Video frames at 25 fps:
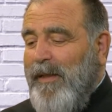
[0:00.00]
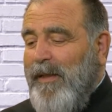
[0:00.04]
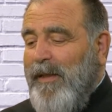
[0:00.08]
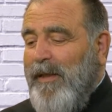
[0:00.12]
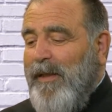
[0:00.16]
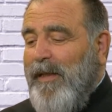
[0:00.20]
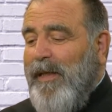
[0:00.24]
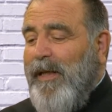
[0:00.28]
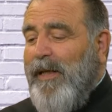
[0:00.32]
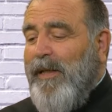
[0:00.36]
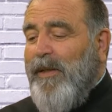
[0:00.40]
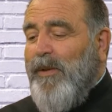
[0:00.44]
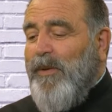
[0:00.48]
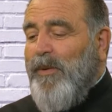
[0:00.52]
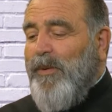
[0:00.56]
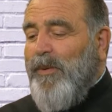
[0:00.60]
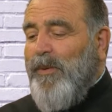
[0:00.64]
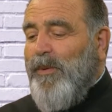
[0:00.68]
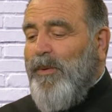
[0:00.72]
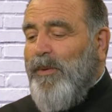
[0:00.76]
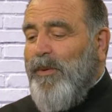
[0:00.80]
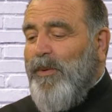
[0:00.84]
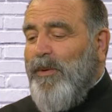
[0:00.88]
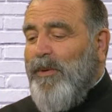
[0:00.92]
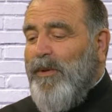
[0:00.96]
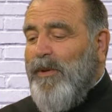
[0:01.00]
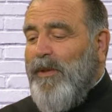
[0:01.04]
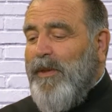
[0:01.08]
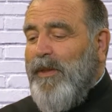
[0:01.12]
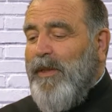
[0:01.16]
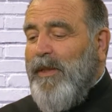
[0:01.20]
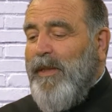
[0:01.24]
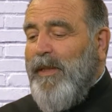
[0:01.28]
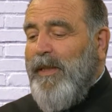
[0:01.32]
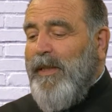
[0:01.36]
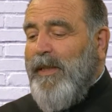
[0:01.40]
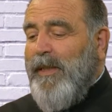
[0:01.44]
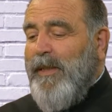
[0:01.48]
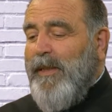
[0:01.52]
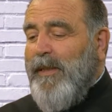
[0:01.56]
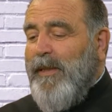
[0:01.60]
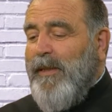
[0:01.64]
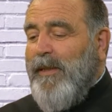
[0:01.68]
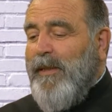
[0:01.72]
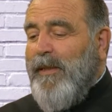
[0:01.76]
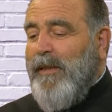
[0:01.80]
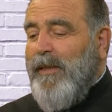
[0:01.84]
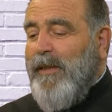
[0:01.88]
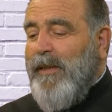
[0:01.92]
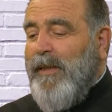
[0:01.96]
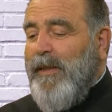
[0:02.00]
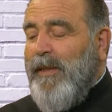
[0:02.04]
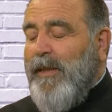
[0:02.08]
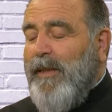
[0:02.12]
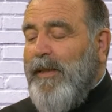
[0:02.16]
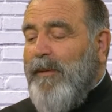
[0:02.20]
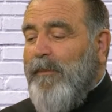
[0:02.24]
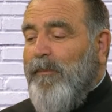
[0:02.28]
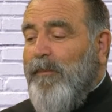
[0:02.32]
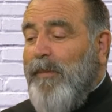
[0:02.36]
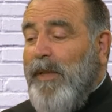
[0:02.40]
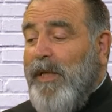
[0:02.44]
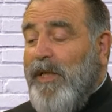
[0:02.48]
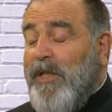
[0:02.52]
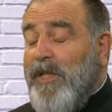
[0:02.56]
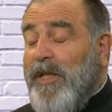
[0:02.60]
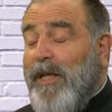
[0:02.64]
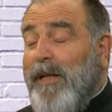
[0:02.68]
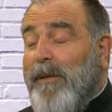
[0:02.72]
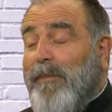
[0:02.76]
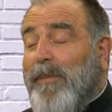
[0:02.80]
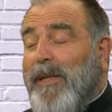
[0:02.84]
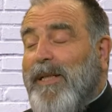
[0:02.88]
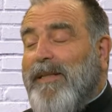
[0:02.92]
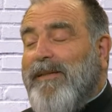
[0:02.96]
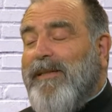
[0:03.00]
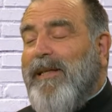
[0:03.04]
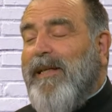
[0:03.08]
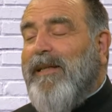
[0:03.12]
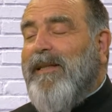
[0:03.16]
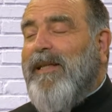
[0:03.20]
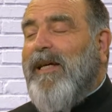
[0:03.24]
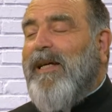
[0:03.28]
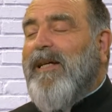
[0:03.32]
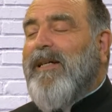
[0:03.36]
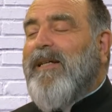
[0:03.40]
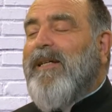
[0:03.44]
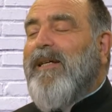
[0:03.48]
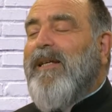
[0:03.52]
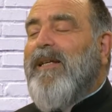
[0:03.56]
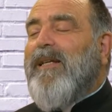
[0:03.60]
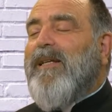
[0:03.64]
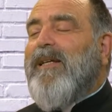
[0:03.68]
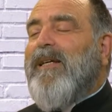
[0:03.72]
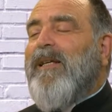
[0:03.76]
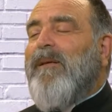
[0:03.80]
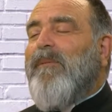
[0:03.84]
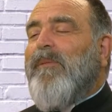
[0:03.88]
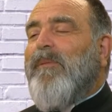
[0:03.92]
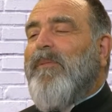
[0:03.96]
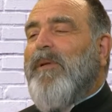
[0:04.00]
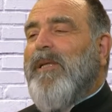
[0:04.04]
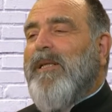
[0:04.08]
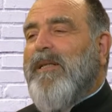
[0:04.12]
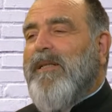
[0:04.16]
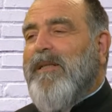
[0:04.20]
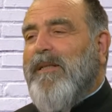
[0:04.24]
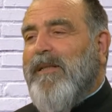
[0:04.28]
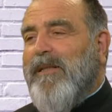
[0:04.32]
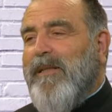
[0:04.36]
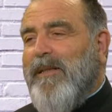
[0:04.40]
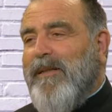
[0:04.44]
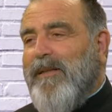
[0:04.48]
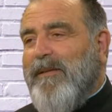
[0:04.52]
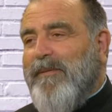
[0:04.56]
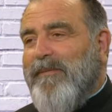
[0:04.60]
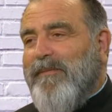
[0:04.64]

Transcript: لانه آه، مرشبل صدق كل كلمه بالانجيل